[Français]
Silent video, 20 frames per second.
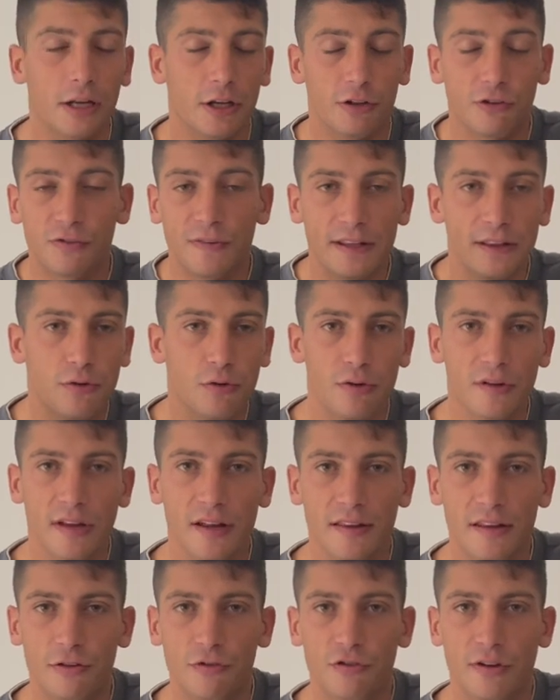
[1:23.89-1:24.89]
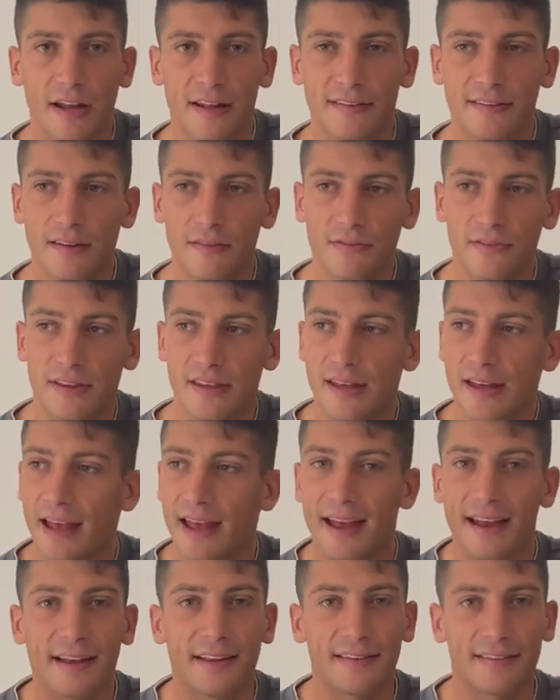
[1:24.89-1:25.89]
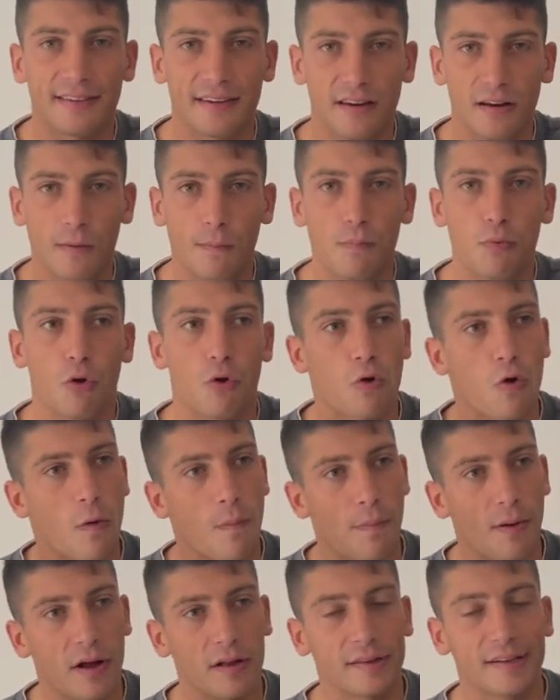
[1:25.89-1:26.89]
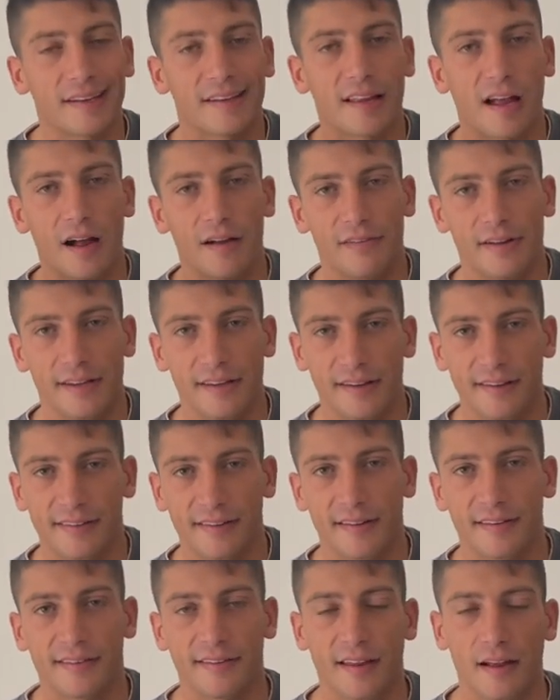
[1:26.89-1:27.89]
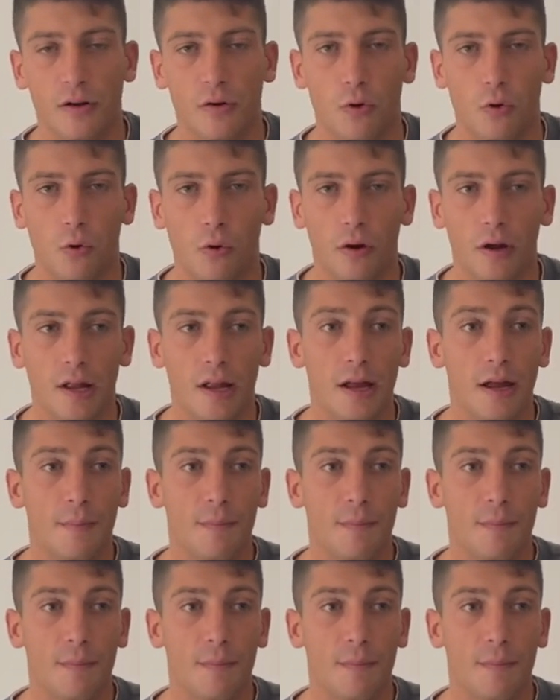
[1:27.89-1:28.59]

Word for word: Je vais te donner un éducatif qui est excellent pour comprendre et travailler cette synchro.